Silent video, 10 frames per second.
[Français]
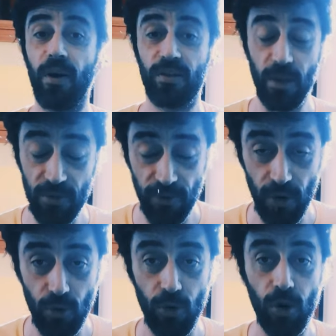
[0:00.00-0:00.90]
par James
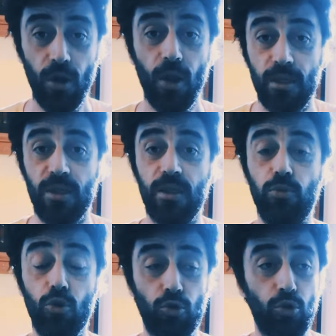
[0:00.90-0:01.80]
Franco. Et j'ai dit
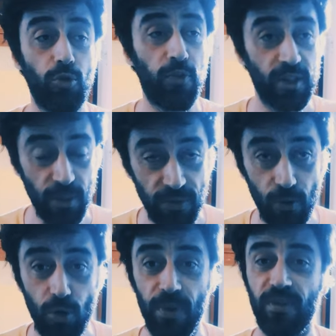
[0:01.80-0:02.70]
beaucoup trop de fois James
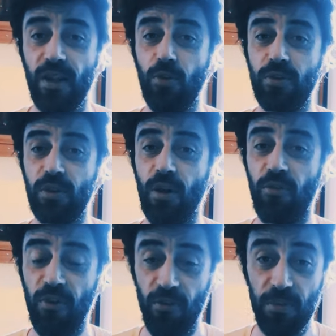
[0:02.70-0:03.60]
Franco parce qu'il a aussi
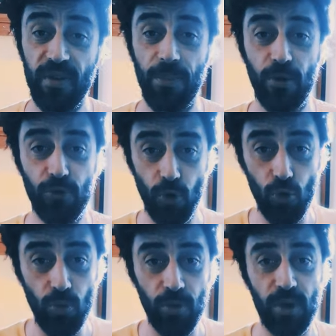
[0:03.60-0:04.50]
fait un film qui s'appelle The
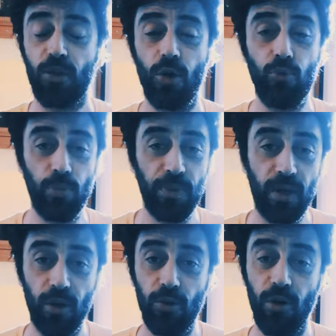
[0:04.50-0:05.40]
Room, qui est un vieux
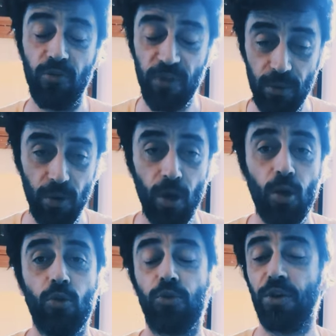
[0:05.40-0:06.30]
pic d'un film
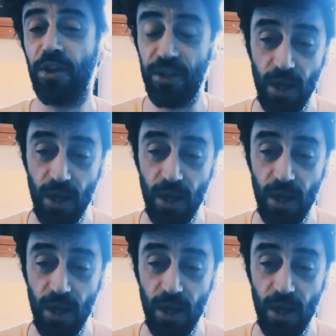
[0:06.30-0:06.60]
dont on a